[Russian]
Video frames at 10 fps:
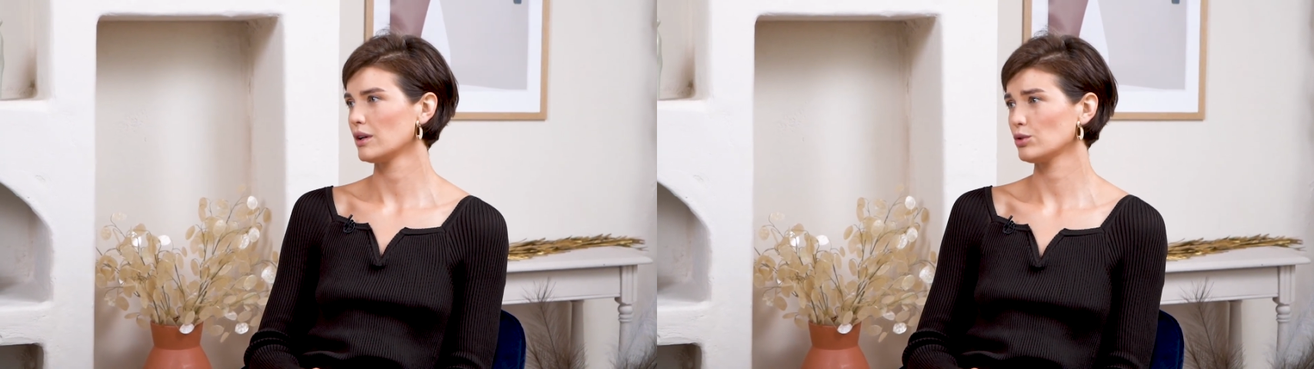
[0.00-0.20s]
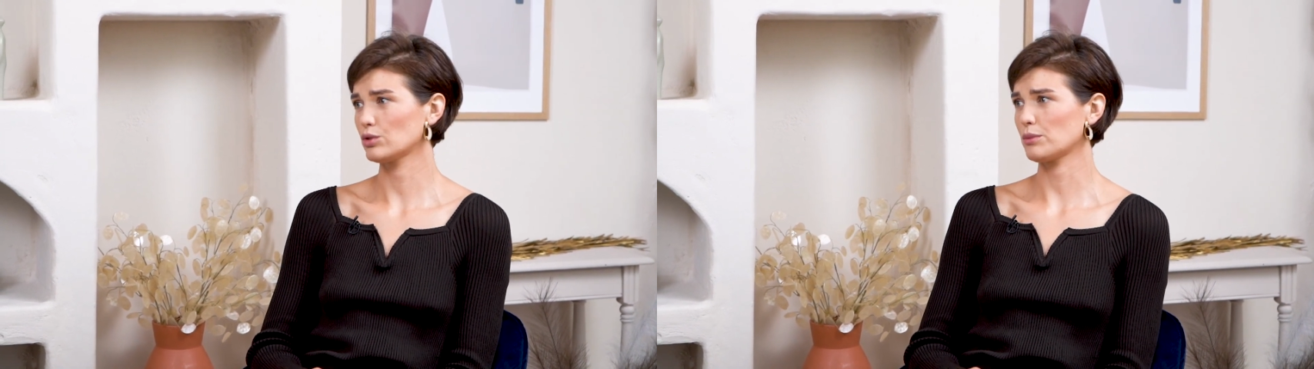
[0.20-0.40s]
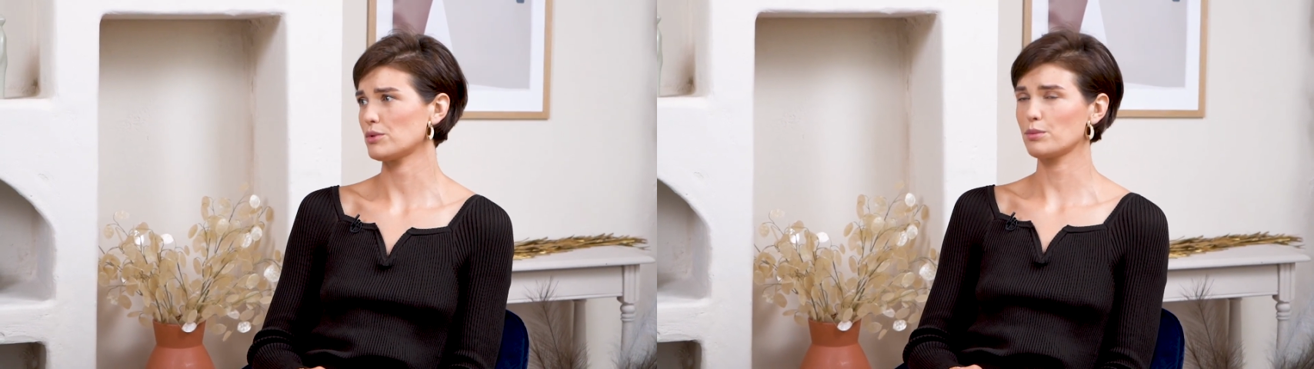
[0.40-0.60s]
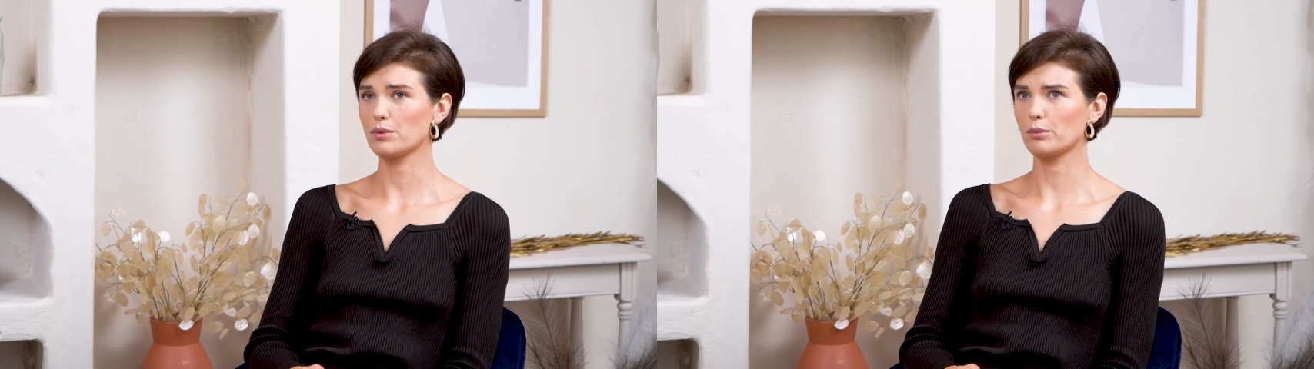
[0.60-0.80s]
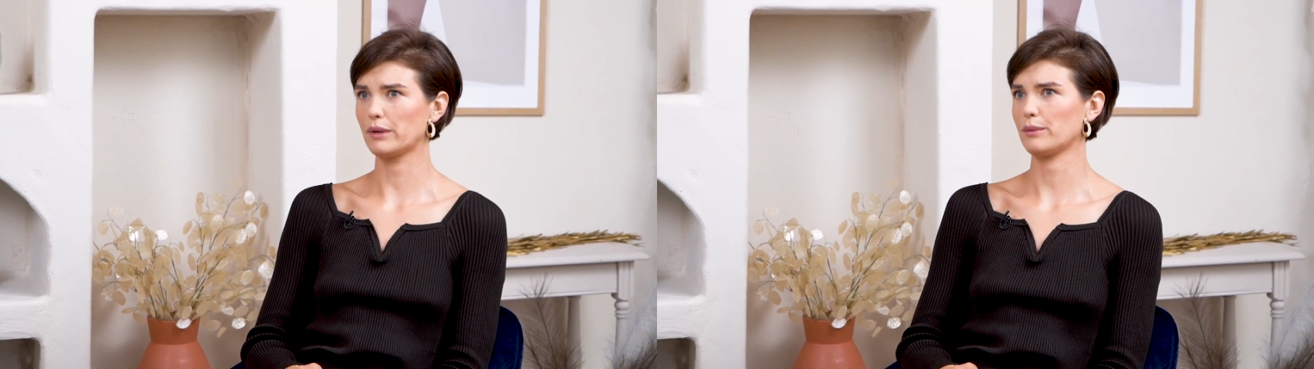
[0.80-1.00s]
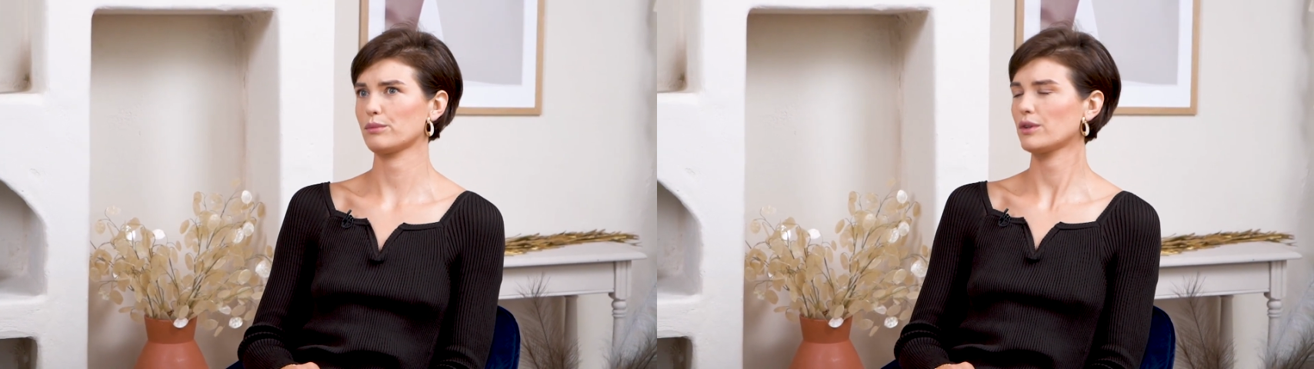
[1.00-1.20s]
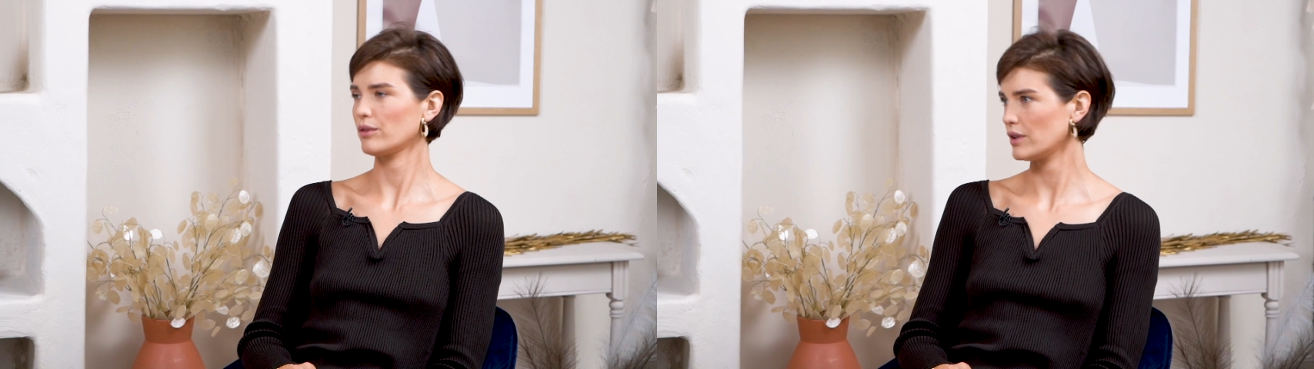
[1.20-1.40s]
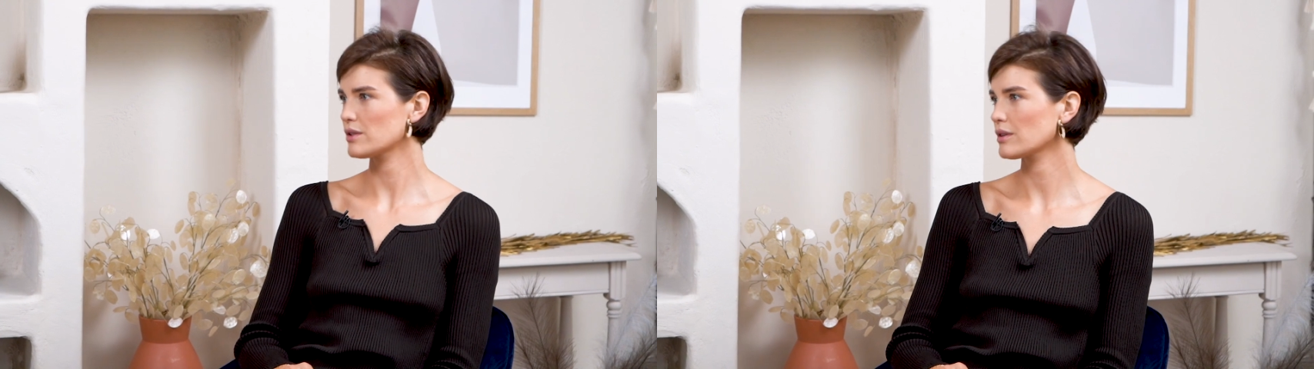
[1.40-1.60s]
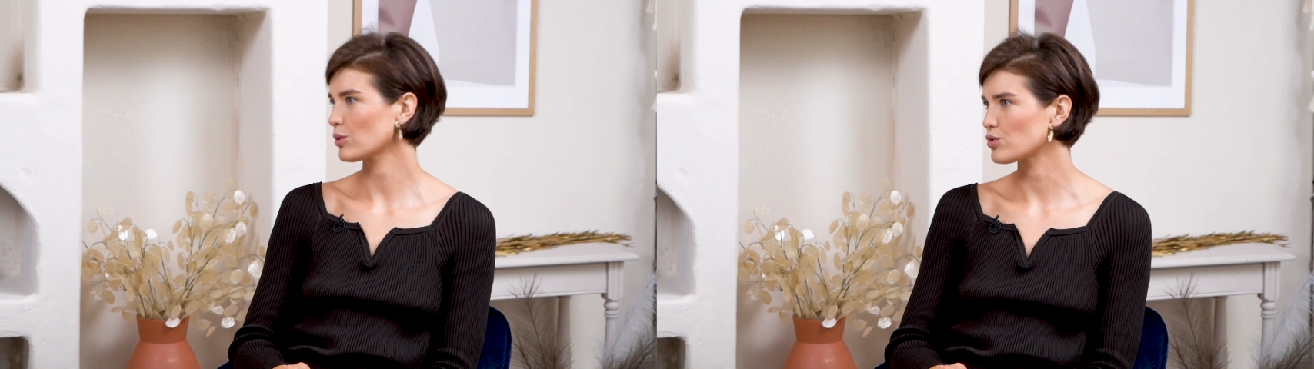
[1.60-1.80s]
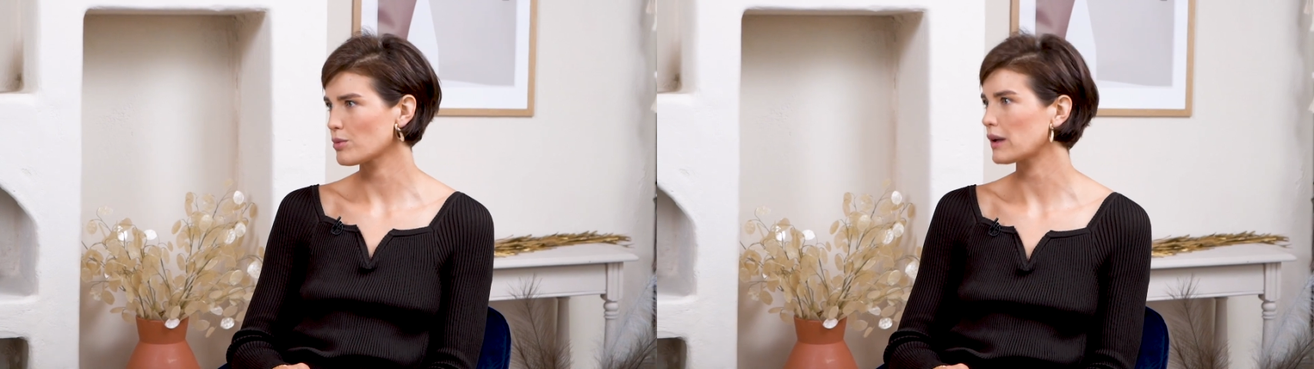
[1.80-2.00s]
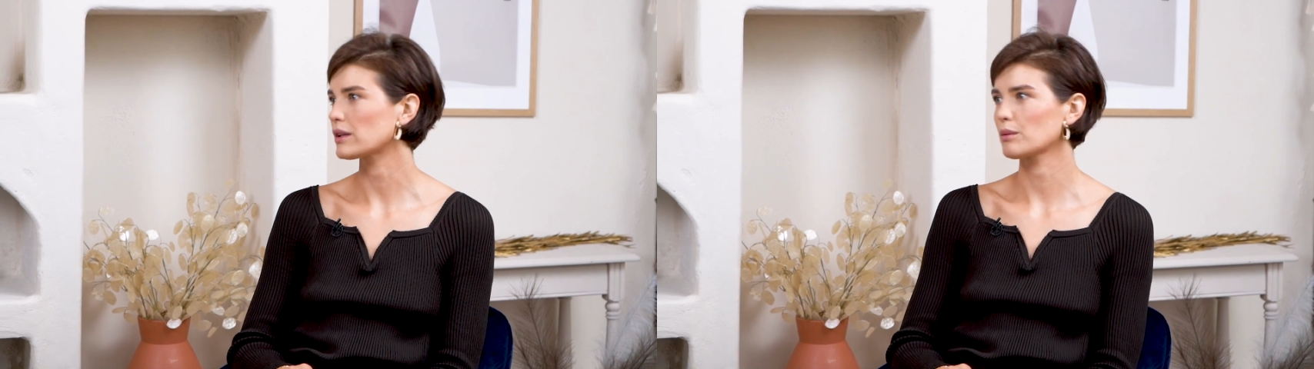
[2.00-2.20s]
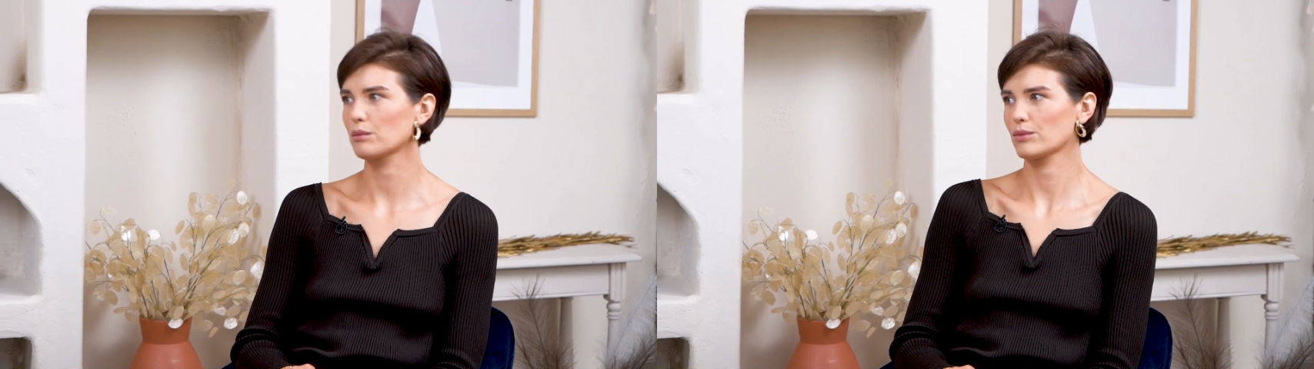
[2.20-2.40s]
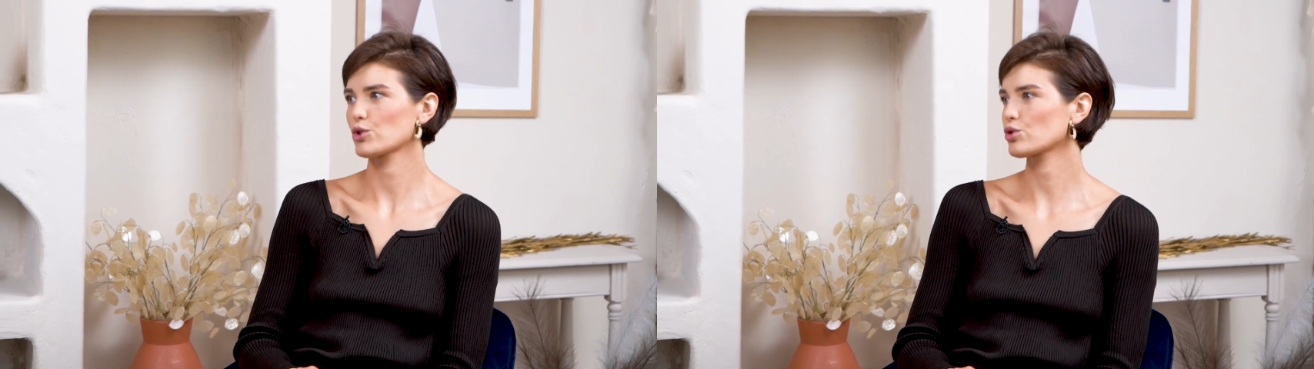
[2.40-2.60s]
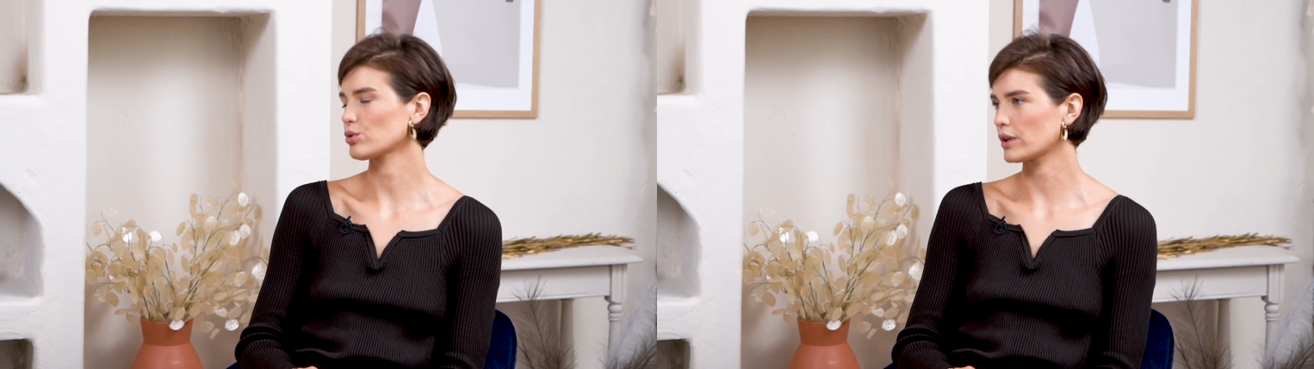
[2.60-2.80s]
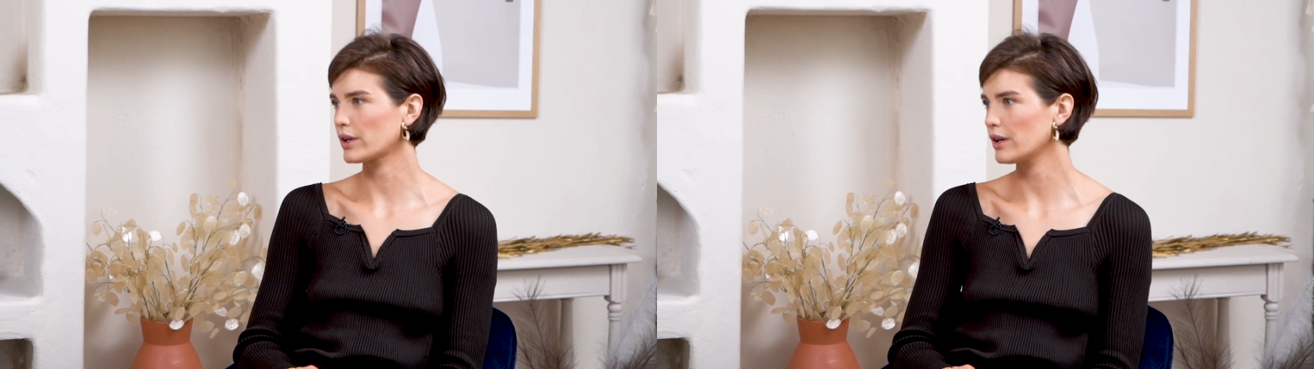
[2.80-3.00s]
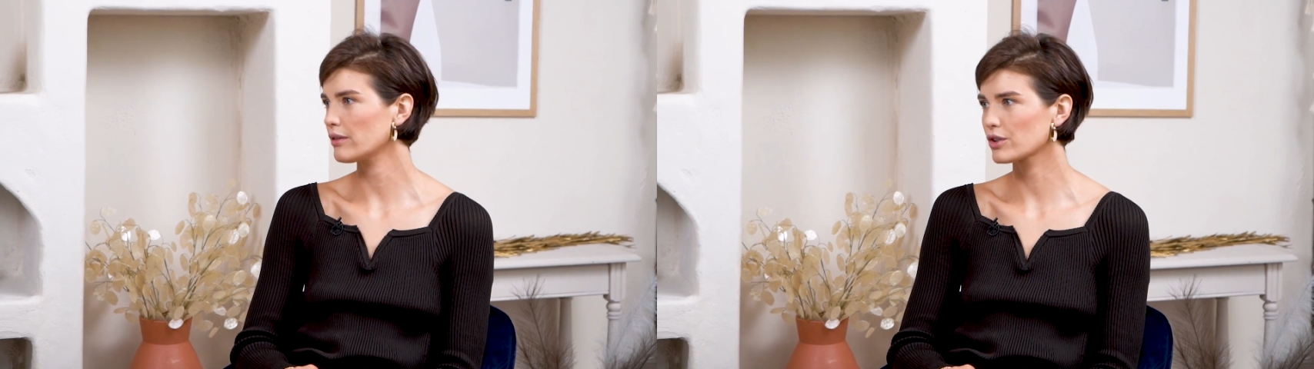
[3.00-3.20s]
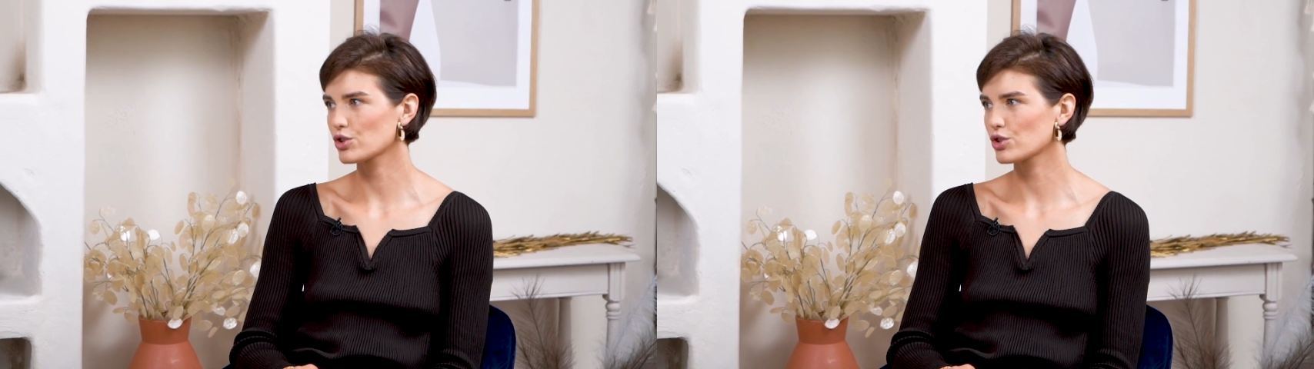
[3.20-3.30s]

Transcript: ну там типа, блин, ты видела, у тебя там что-то криво,